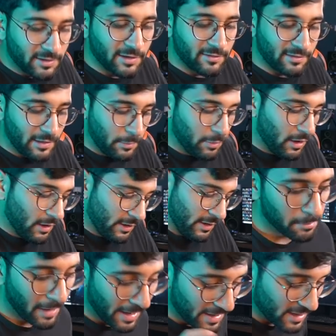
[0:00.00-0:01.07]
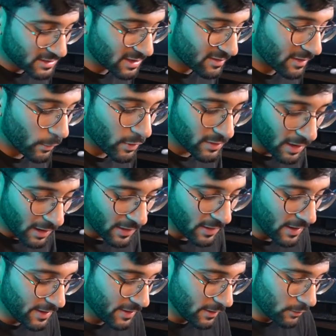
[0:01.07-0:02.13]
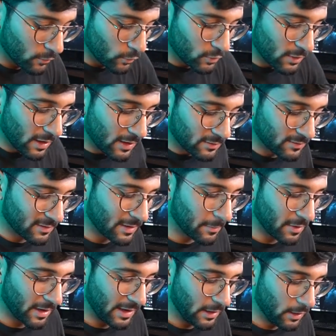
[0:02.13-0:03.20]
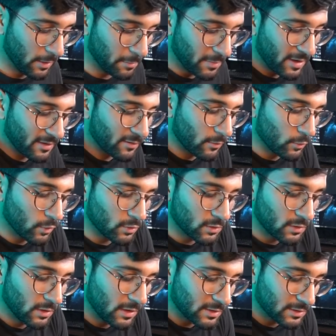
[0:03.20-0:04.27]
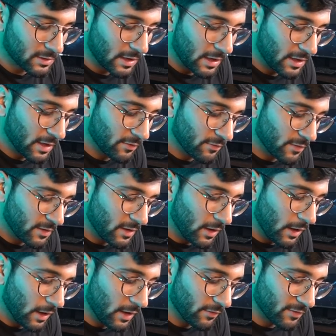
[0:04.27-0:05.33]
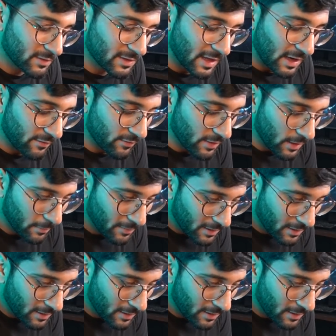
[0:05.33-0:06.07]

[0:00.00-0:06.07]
تقص الباقي بعدها شو تسوي تاخذ هاي النص وتاخذ صمغ هاللون بس وتحطه هني في النهايه في الطرف ذي